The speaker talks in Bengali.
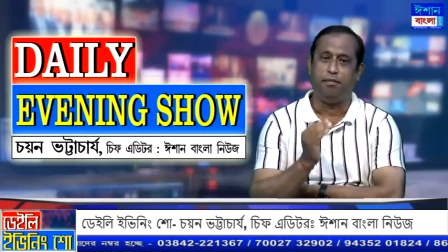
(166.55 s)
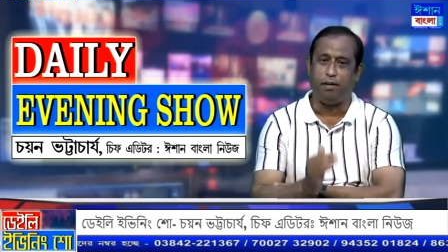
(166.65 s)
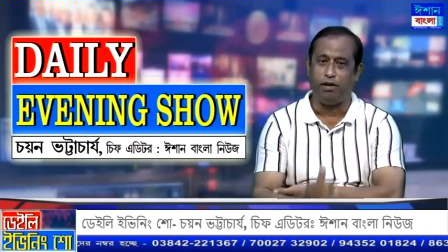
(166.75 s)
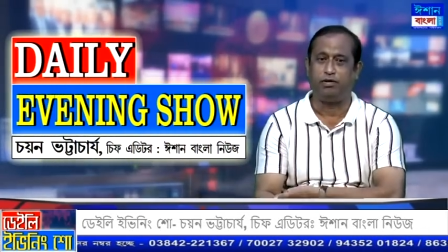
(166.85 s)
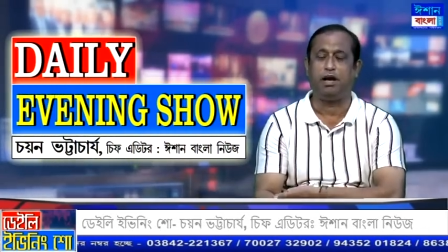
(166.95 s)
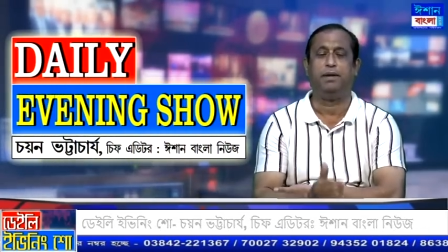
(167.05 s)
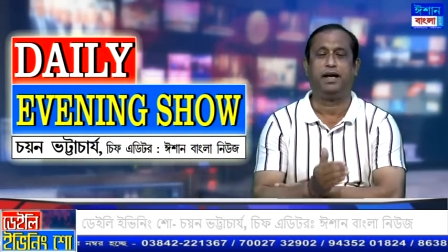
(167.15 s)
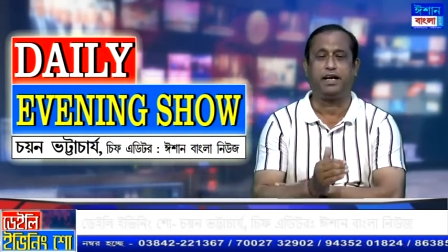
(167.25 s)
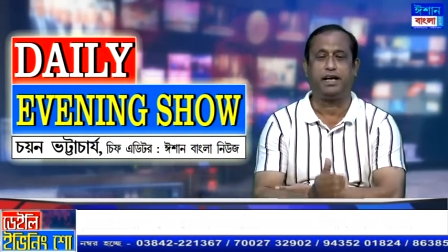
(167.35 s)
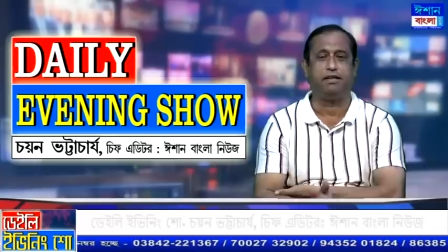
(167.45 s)
মানগ্রাম
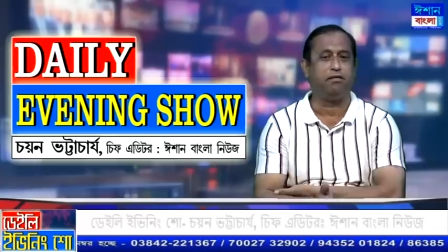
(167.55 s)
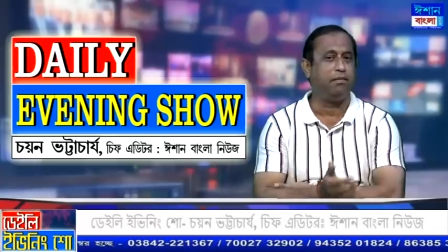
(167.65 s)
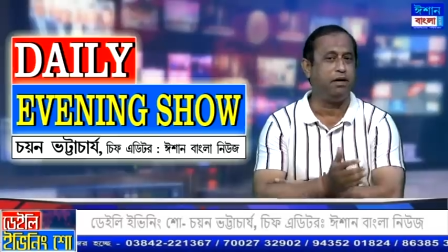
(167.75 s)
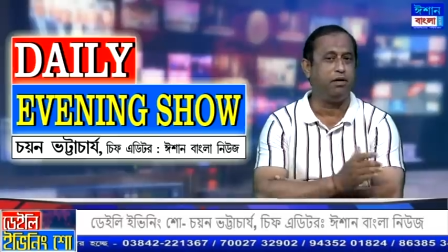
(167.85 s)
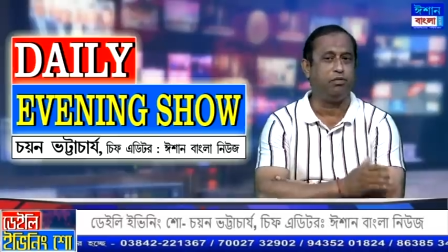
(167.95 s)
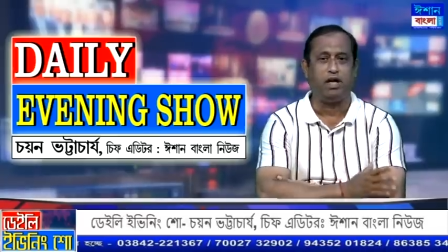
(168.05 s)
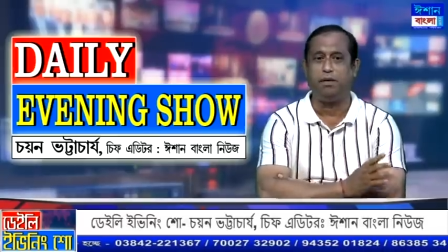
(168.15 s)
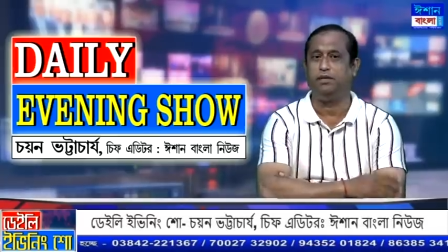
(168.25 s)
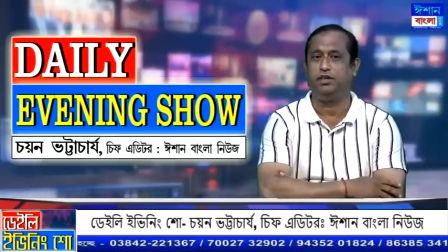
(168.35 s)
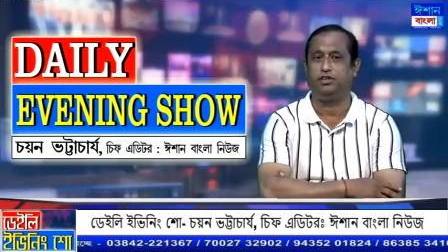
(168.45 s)
এলাকাকে যেভাবে
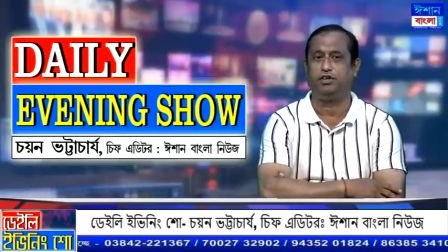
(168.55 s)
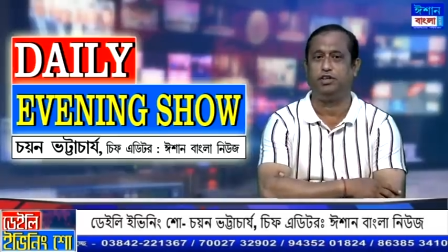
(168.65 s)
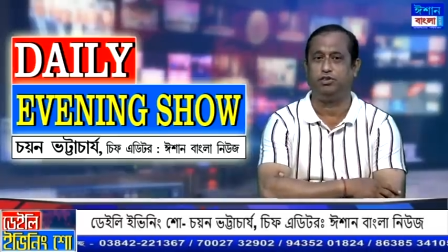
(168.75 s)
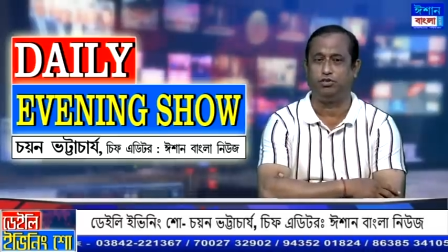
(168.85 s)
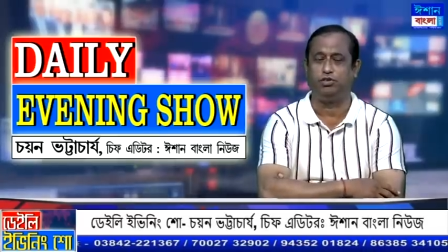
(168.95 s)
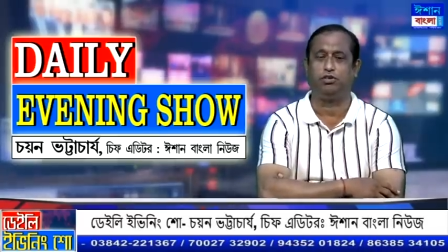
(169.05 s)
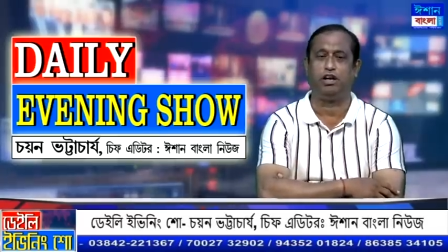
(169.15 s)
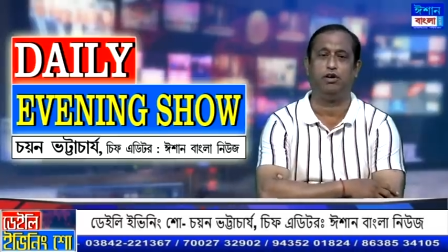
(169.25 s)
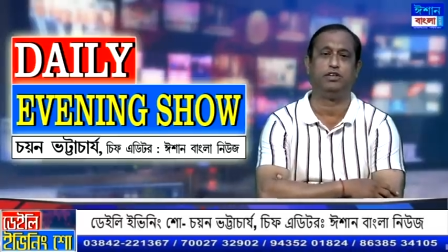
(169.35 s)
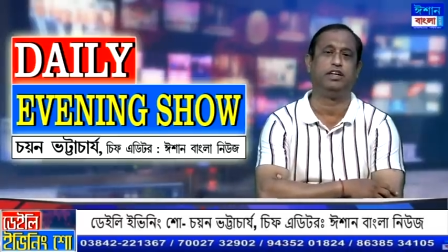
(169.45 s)
উদাহরণদের সঙ্গে যুক্ত
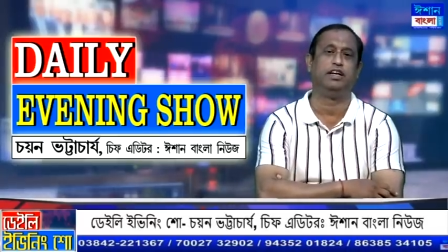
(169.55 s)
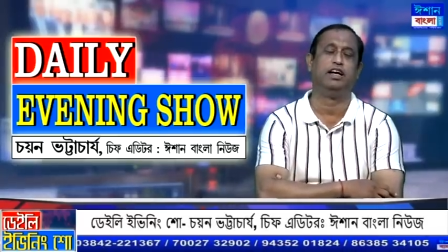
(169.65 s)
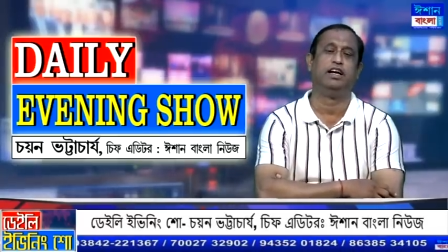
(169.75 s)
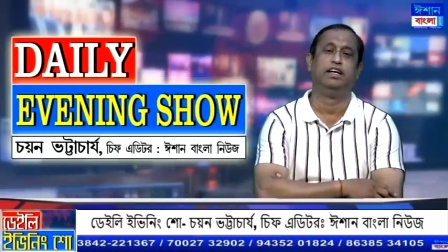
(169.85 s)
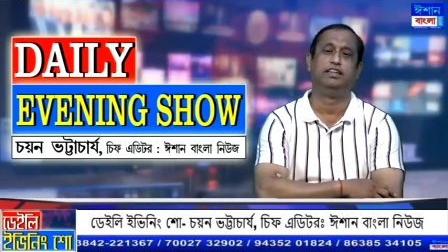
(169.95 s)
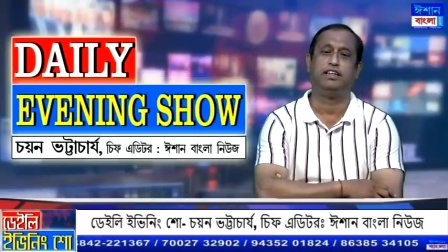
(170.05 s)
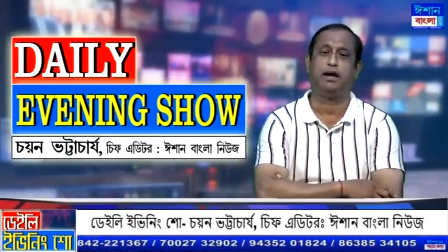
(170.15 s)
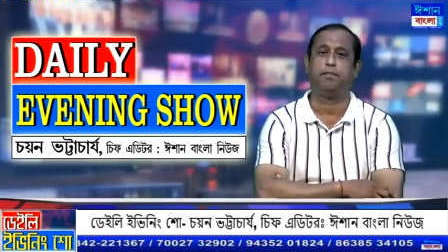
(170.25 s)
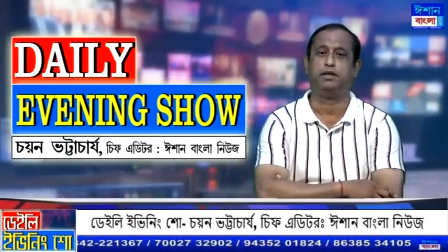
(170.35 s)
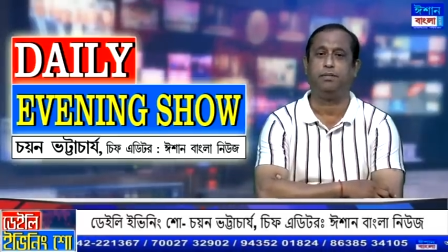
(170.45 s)
করা হয়েছে
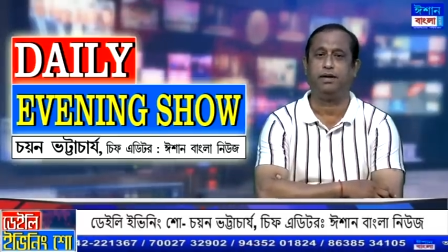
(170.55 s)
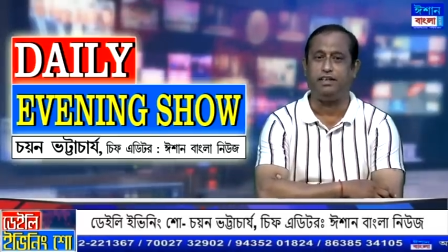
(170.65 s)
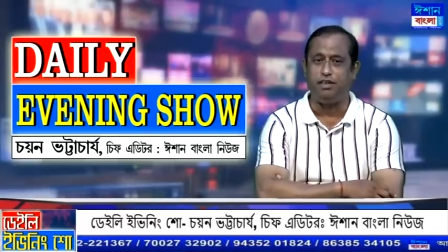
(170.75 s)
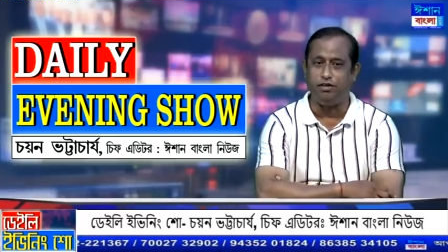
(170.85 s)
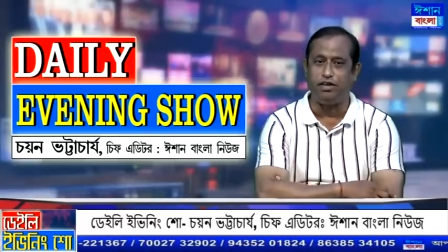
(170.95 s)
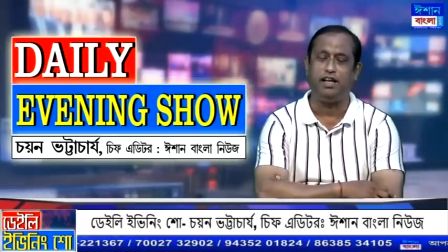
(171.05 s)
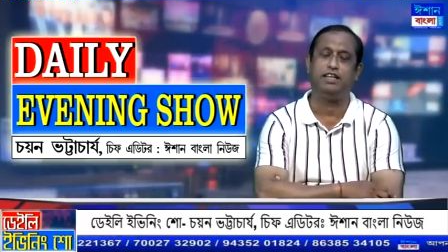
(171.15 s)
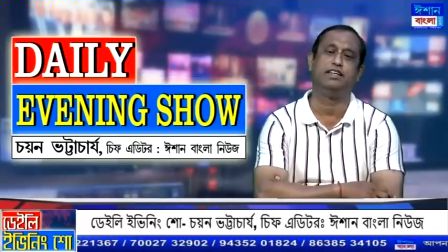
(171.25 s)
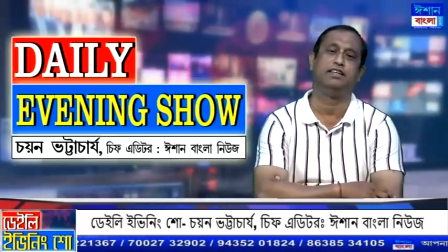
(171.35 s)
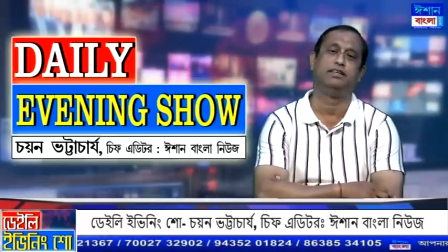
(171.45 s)
সেটার প্রতিবাদ তিনিও
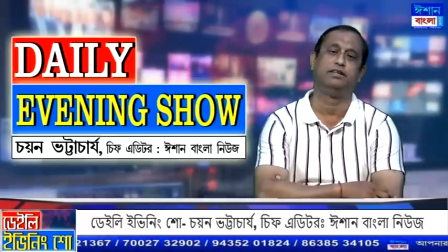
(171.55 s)
জানিয়েছেন